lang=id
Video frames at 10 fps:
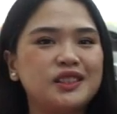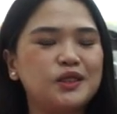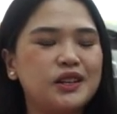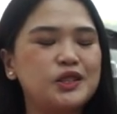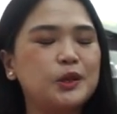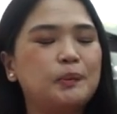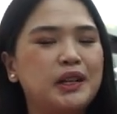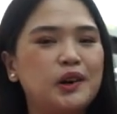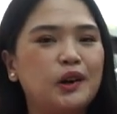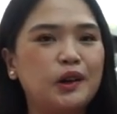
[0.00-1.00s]
aksesoris
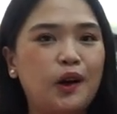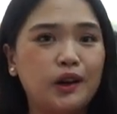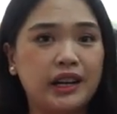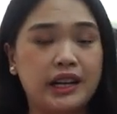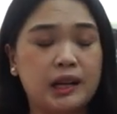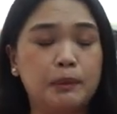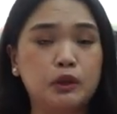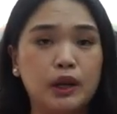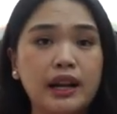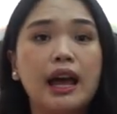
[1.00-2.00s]
Superior Horn. Nah, ini
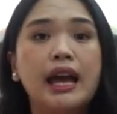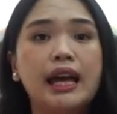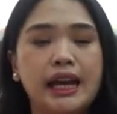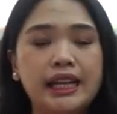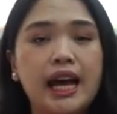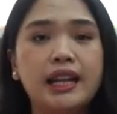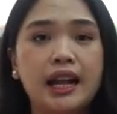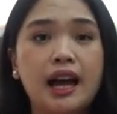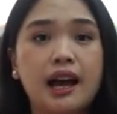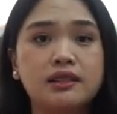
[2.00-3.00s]
kebetulan ini
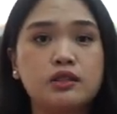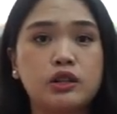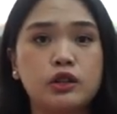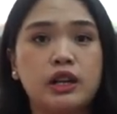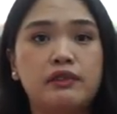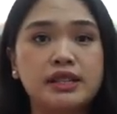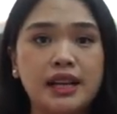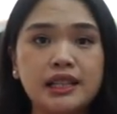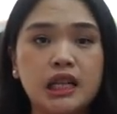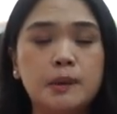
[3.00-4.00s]
adalah aksesoris
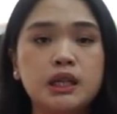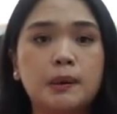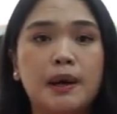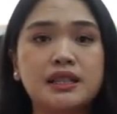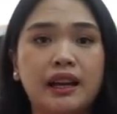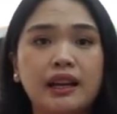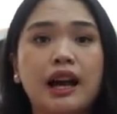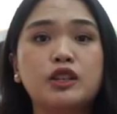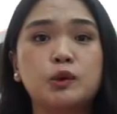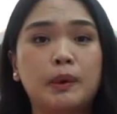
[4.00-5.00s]
universal jadi bisa
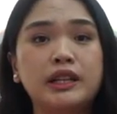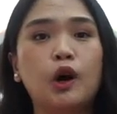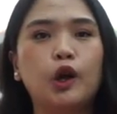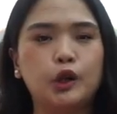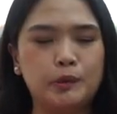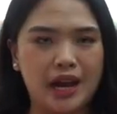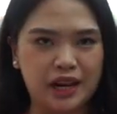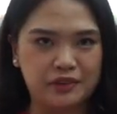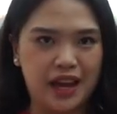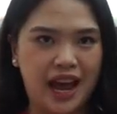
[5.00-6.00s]
dipasangin nggak cuma di only di
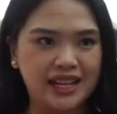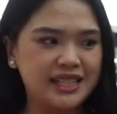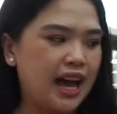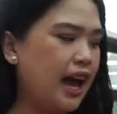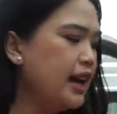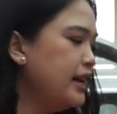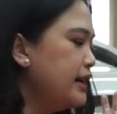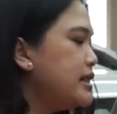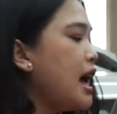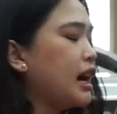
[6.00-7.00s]
RV aja.
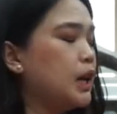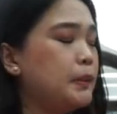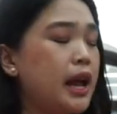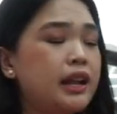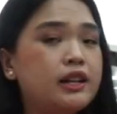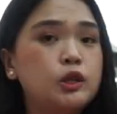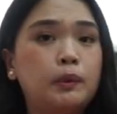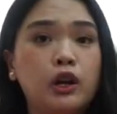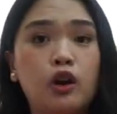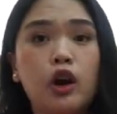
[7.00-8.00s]
Nah, kelebihan dari
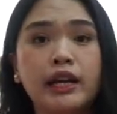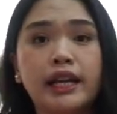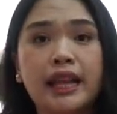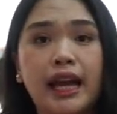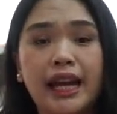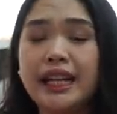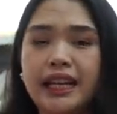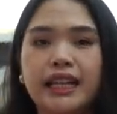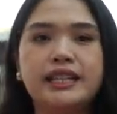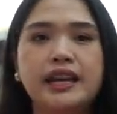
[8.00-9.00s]
Superior Horn kita
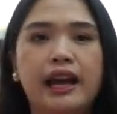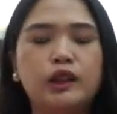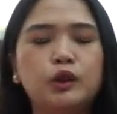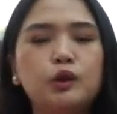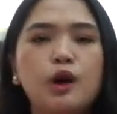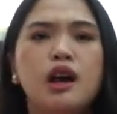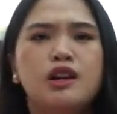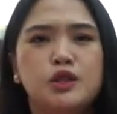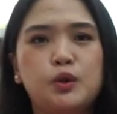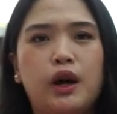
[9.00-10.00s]
ini dia itu
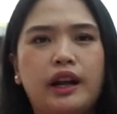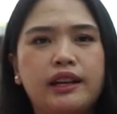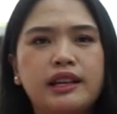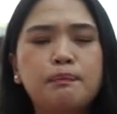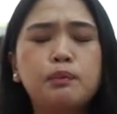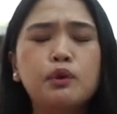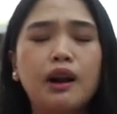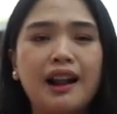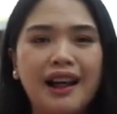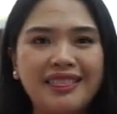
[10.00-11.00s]
suaranya
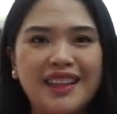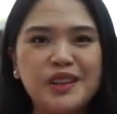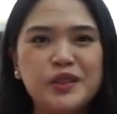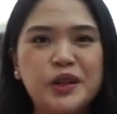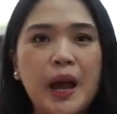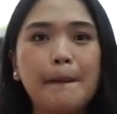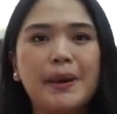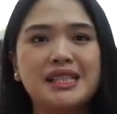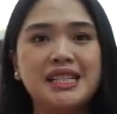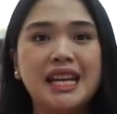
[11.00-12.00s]
bulat dan juga yang
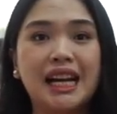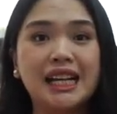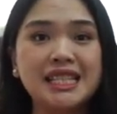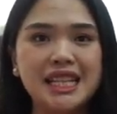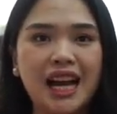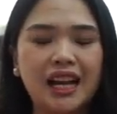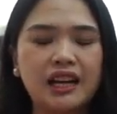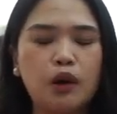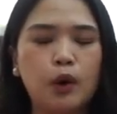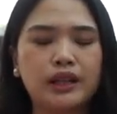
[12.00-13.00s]
pastinya kencang
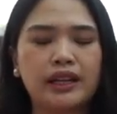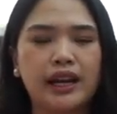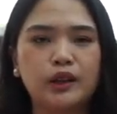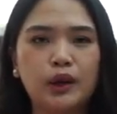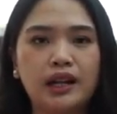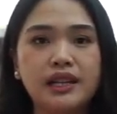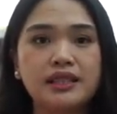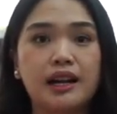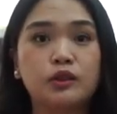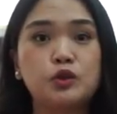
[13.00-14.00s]
karena kekuatannya itu adalah
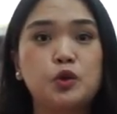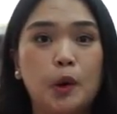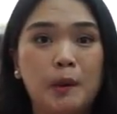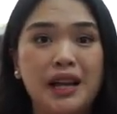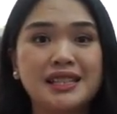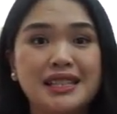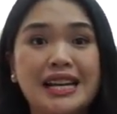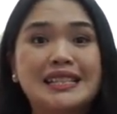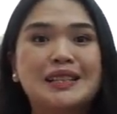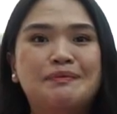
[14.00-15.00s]
112
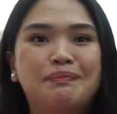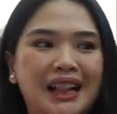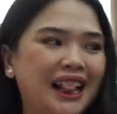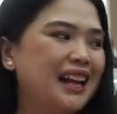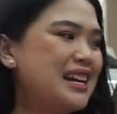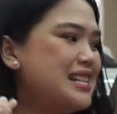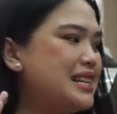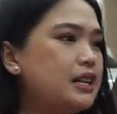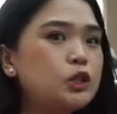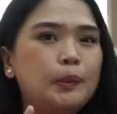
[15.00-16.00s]
desibel.
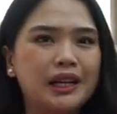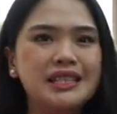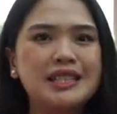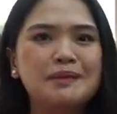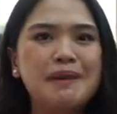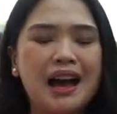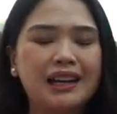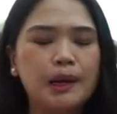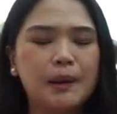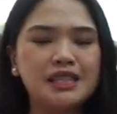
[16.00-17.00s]
Jadi super kencang
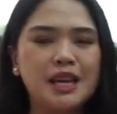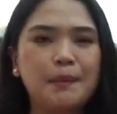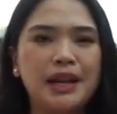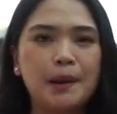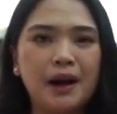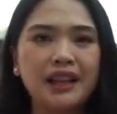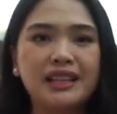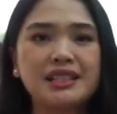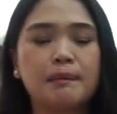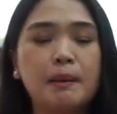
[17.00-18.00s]
banget yang pastinya beda banget
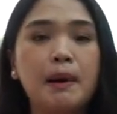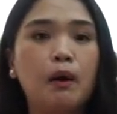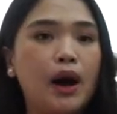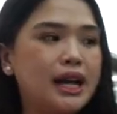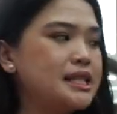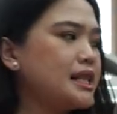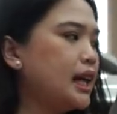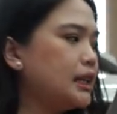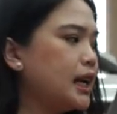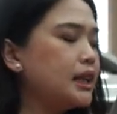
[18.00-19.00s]
nih sama bawaan
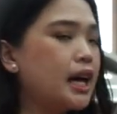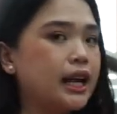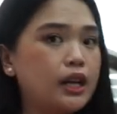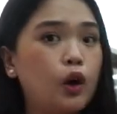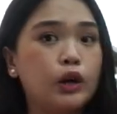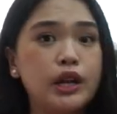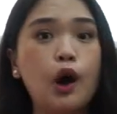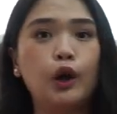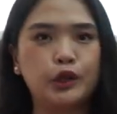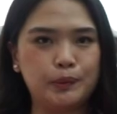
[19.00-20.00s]
standar dari
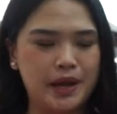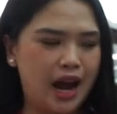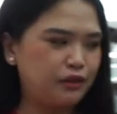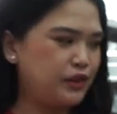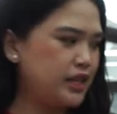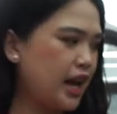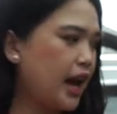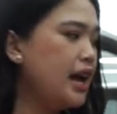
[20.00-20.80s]
Honda Oni brt nya